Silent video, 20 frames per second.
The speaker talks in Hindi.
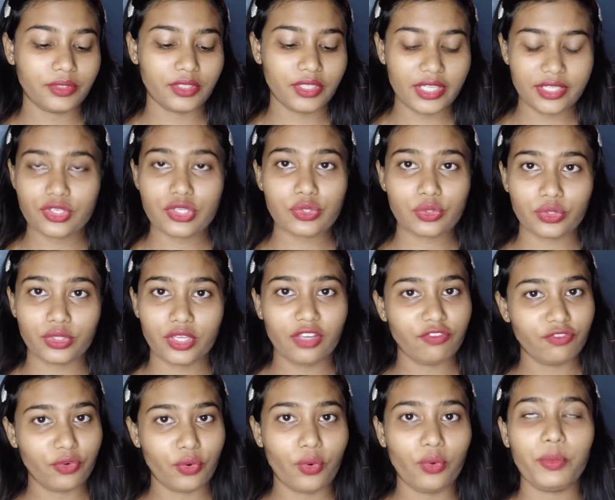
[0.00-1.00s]
लेंसेज uh, होते
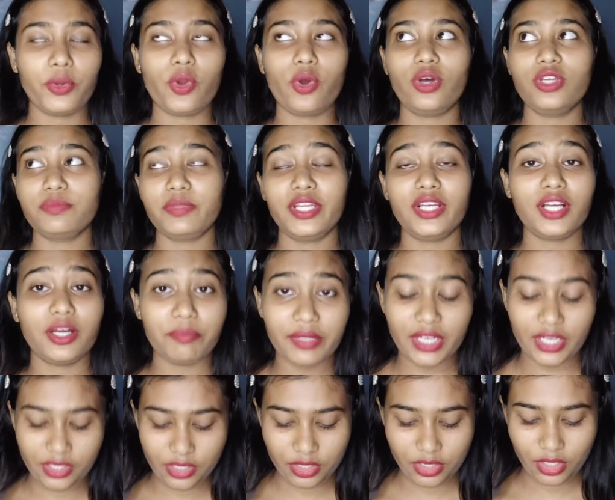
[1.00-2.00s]
हैं वो बिकॉज मैंने कभी
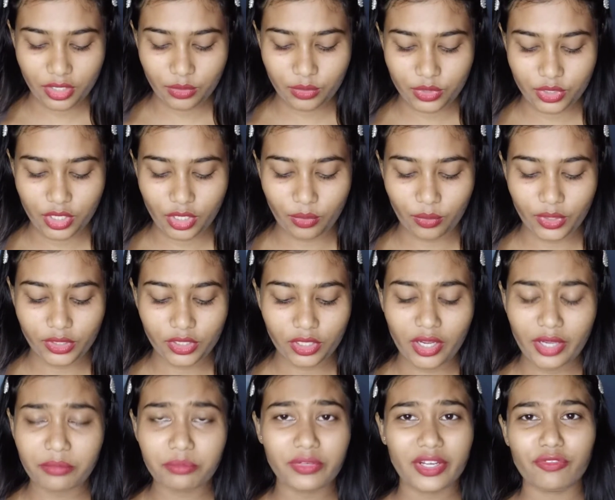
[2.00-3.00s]
लेंस नहीं यूज़ किया हुआ
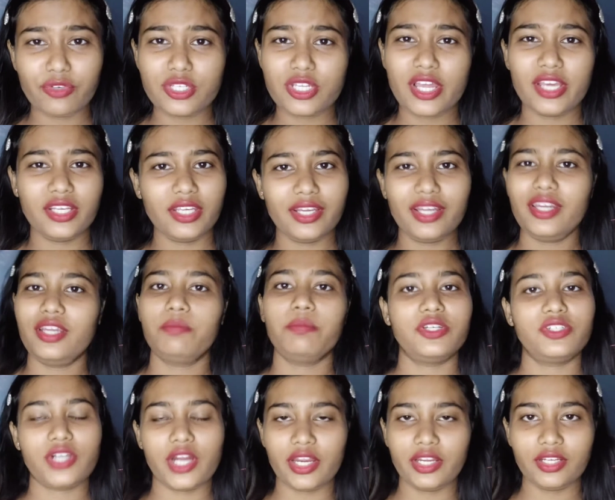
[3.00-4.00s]
था एंड आई वॉज लाइक यार एक
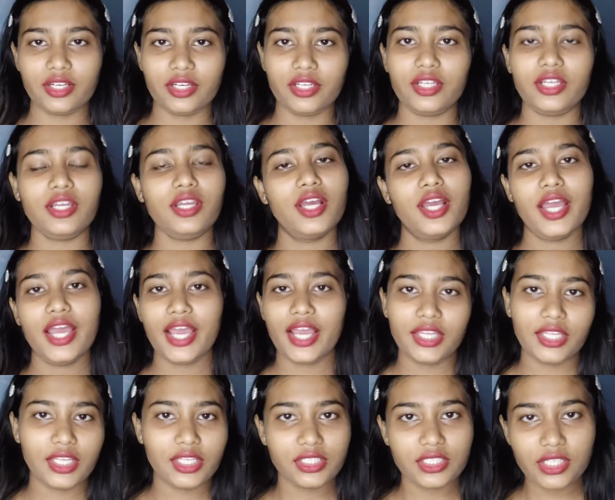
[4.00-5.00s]
बार ट्राई करेंगे
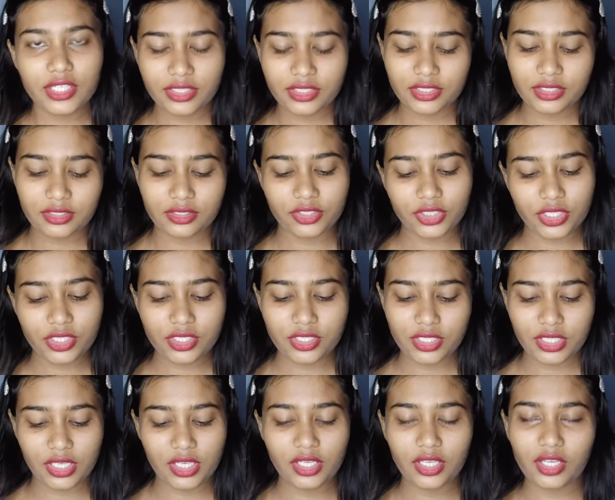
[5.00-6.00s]
एंड देन लेट्स जस्ट
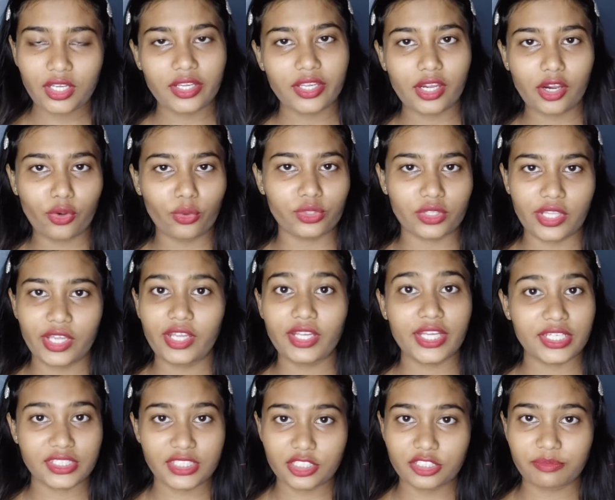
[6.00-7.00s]
सी कि क्या होता है
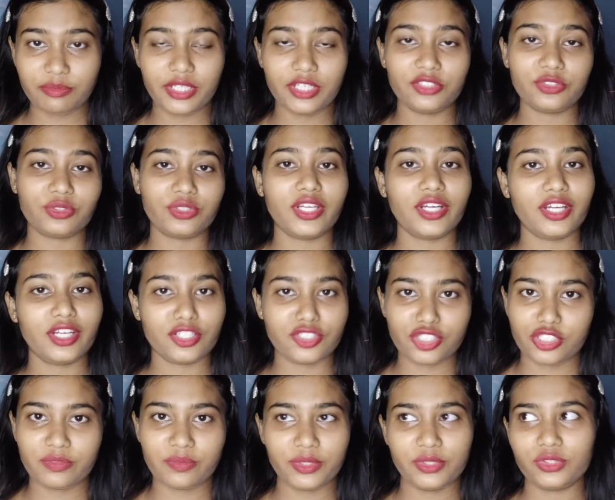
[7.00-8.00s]
कैसा एक्सपीरियंस होता है अगर
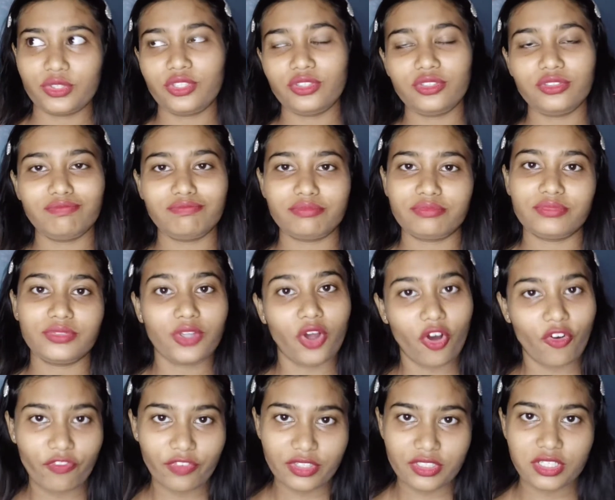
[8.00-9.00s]
अच्छा एक्सपीरियंस होगा तो
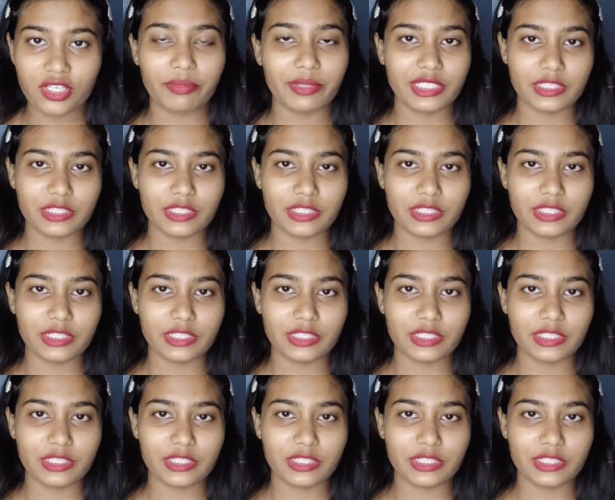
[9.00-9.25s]
ऑब्वियसली हम